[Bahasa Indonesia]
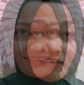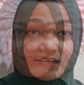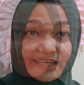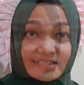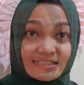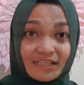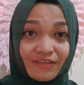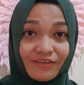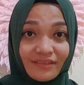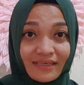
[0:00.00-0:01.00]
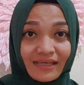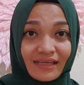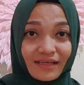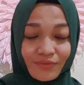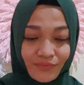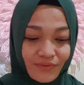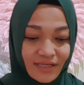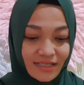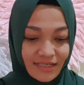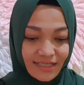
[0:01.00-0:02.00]
Oke, okay, selanjutnya aku
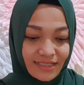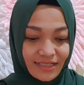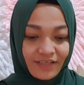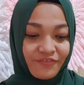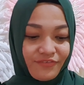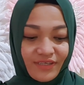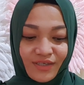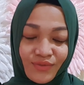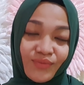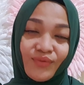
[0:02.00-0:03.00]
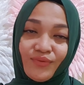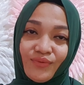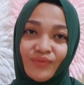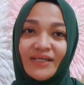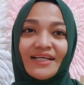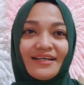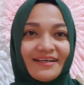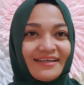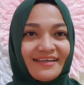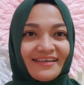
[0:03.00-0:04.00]
akan review
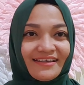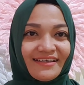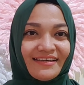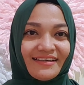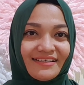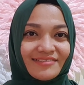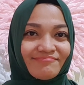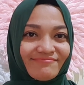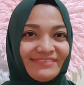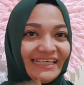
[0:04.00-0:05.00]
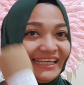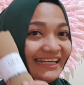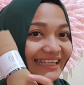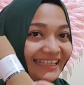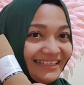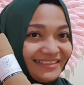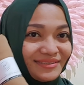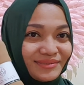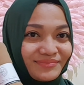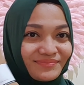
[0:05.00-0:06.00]
warna ini.
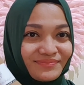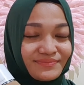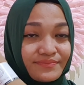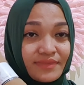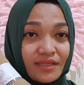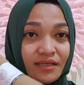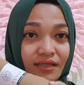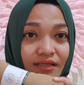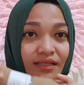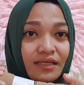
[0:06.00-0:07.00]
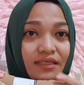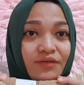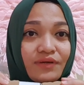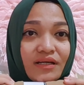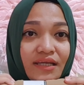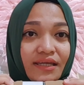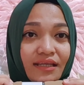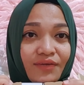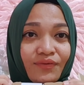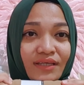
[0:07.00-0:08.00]
Nah, ini warna yang
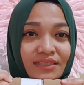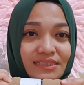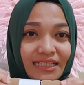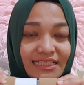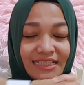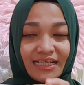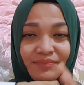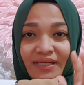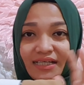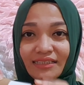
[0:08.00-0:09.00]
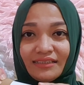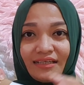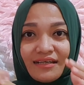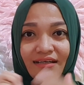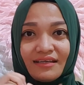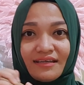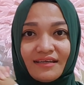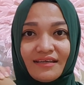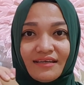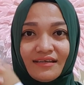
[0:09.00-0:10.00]
aku lagi cari-cari banget
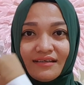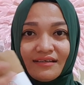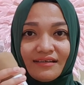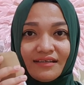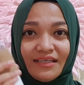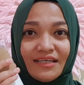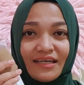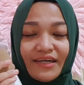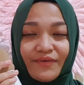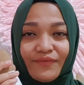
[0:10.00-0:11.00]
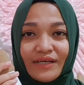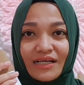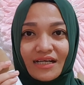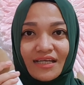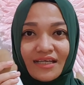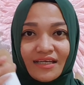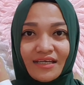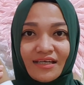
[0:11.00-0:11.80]
karena uh, ini kayak warna